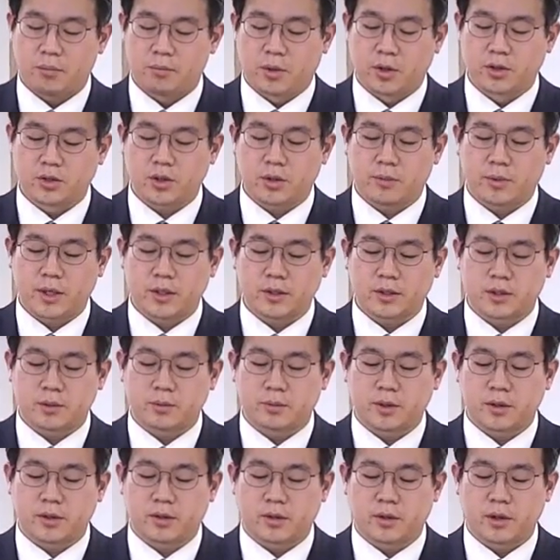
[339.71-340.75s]
먼저
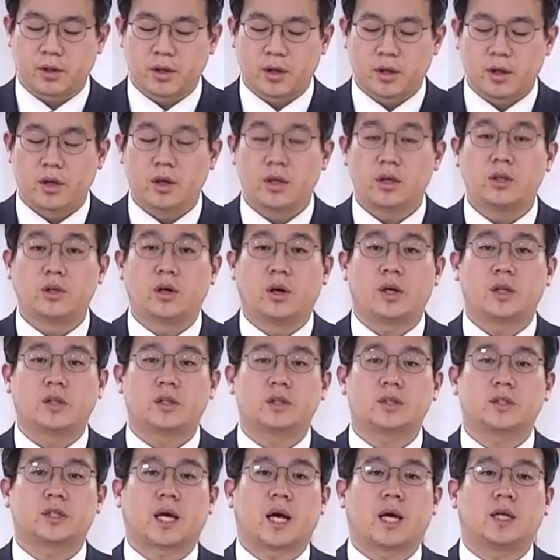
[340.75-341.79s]
말씀은
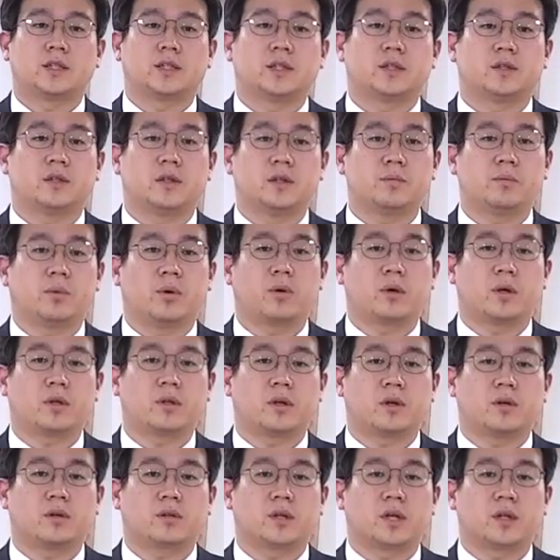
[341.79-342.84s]
여인은 자신을 보게
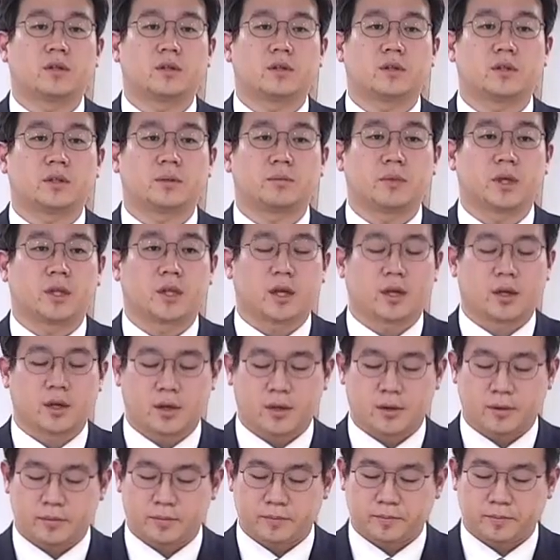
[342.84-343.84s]
되었다는 것입니다.